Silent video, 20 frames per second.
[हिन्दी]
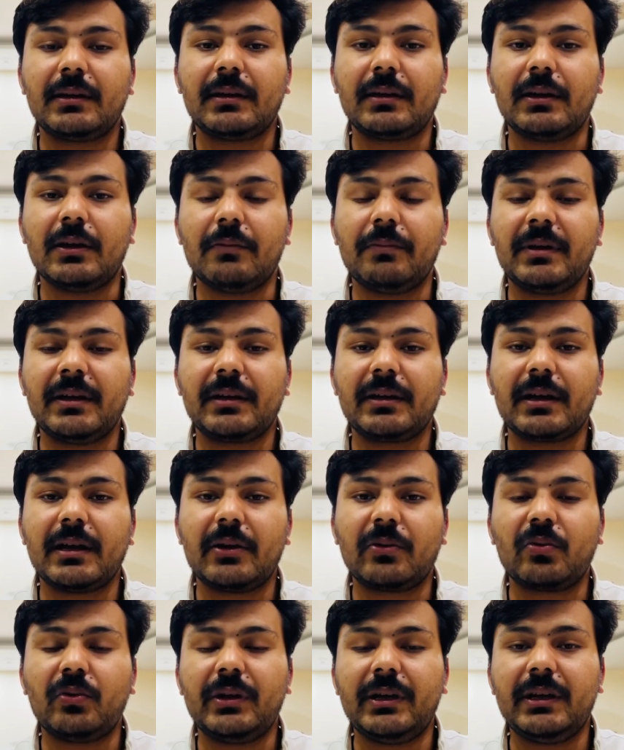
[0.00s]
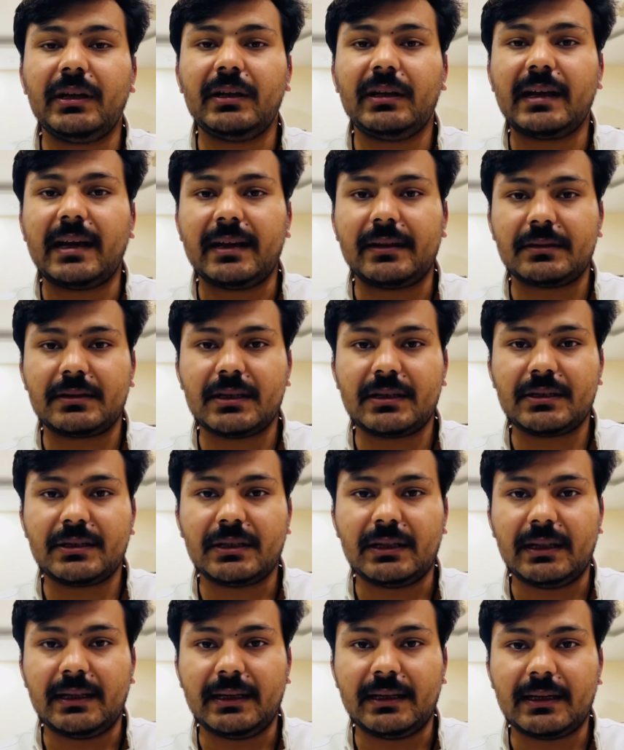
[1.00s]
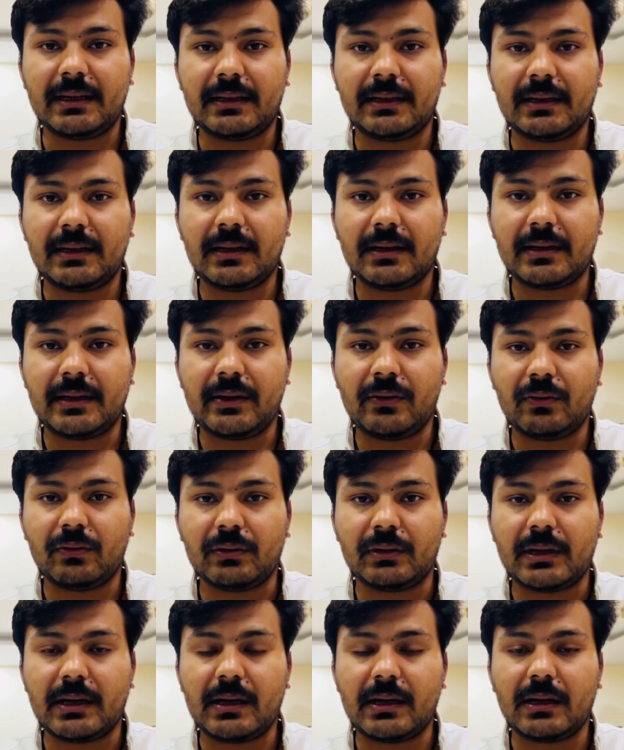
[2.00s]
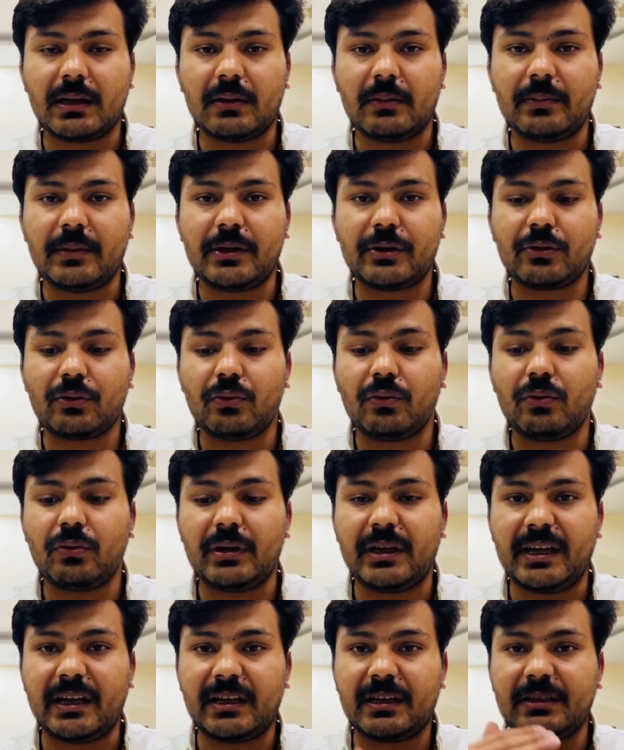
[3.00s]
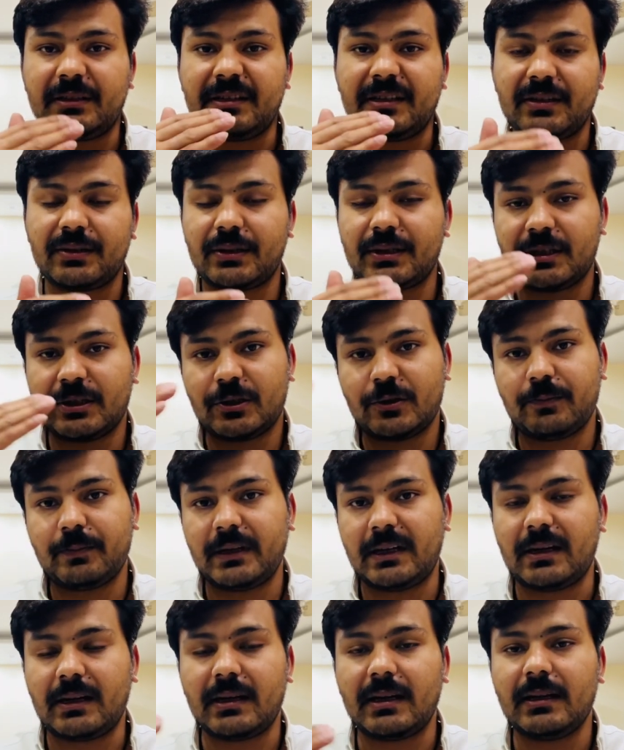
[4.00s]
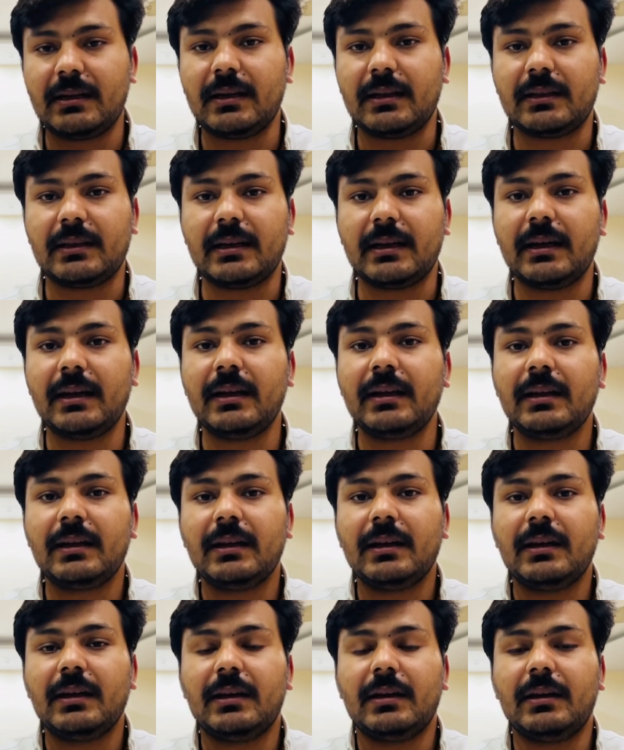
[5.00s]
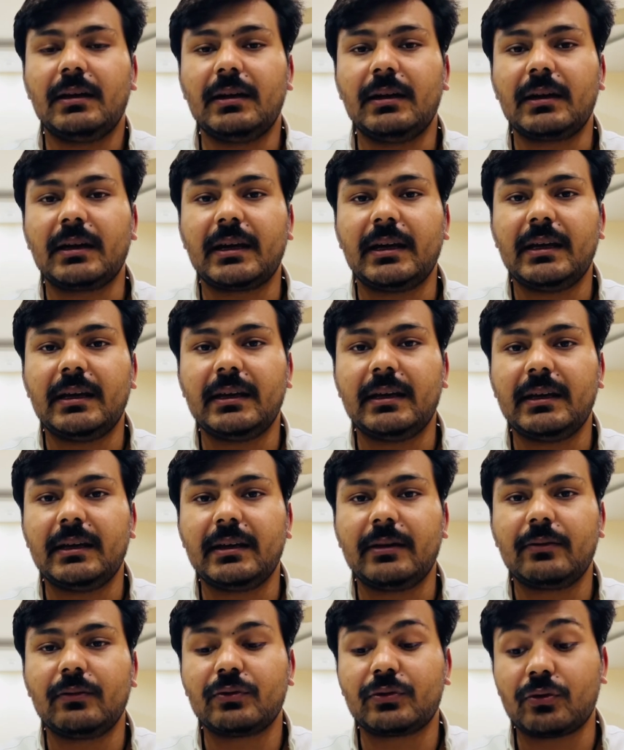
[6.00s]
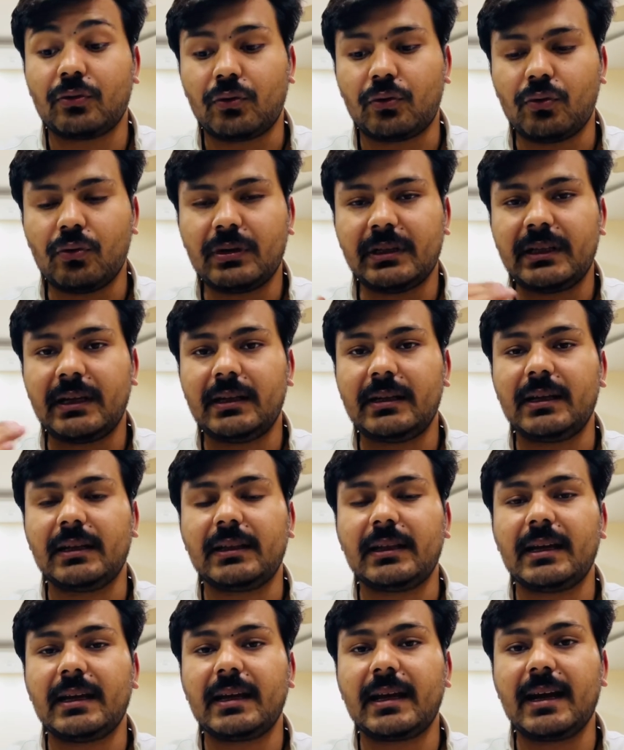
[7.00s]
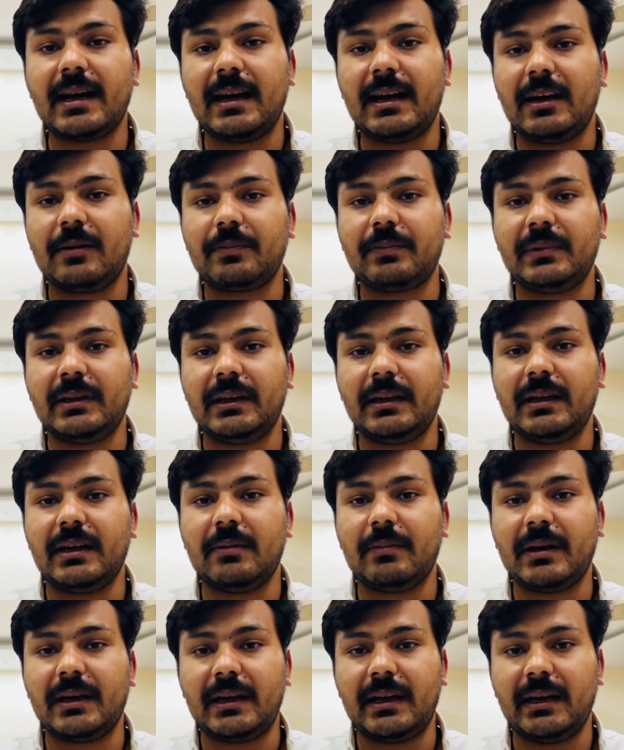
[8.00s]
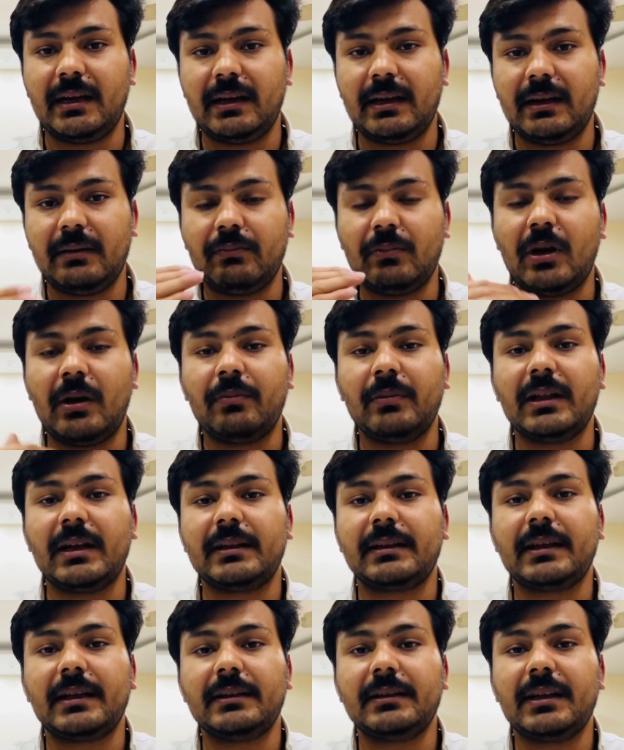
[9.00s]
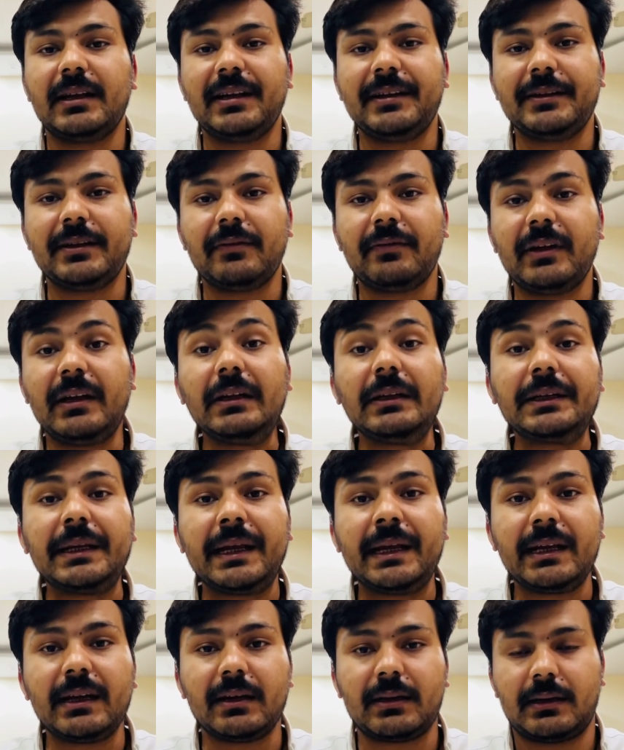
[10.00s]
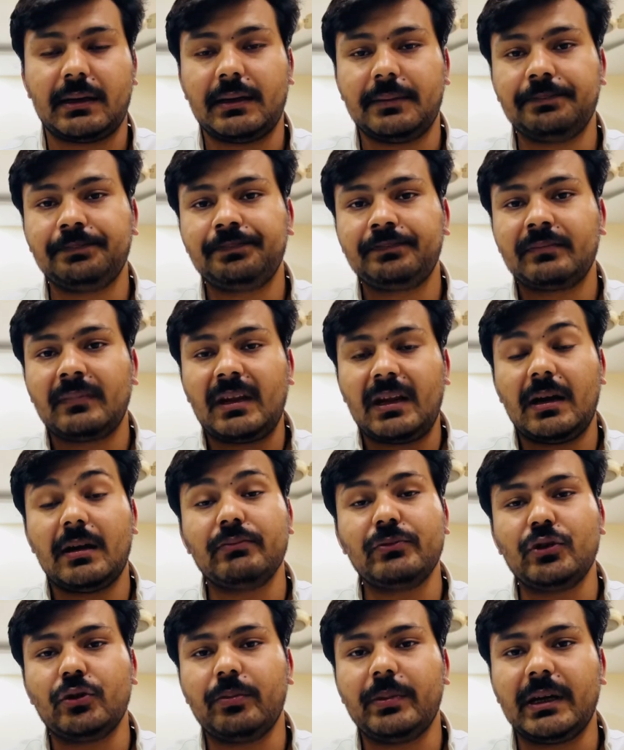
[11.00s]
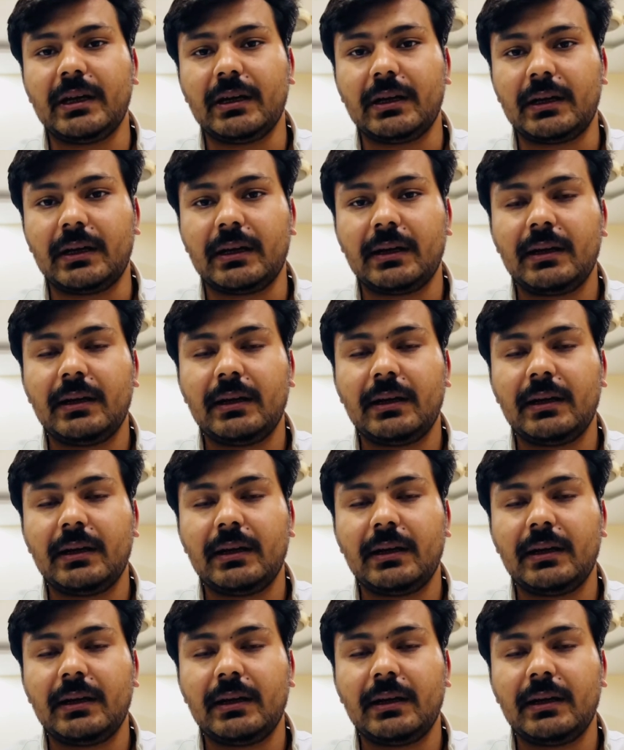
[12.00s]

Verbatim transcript: गवर्नमेंट का कोई ऐसा सच लेना देना नहीं होता गवर्नमेंट को एक डिस्टेंस पे रखा जाता है कि उसको रोक दिया जाता है कि आपने हमारे मामला के अंदर इंटरफेयर नहीं करना हम जो भी करें